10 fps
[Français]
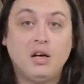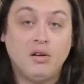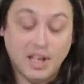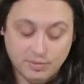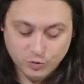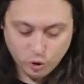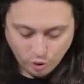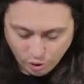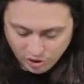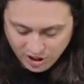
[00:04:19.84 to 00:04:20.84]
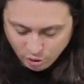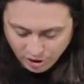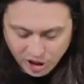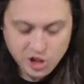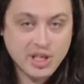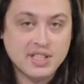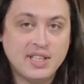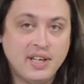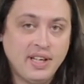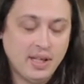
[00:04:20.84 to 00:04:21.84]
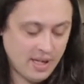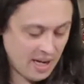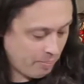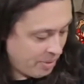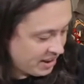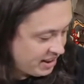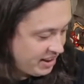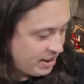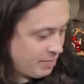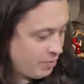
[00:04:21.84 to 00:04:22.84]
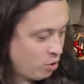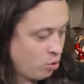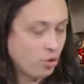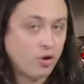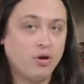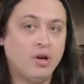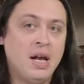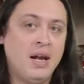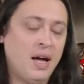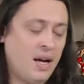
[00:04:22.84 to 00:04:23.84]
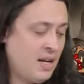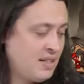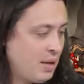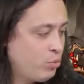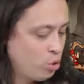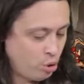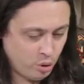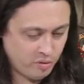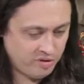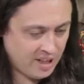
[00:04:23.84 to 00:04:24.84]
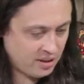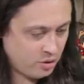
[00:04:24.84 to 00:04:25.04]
Voilà, donc euh, désolé, j'ai installé la partie. Donc la table de jeu va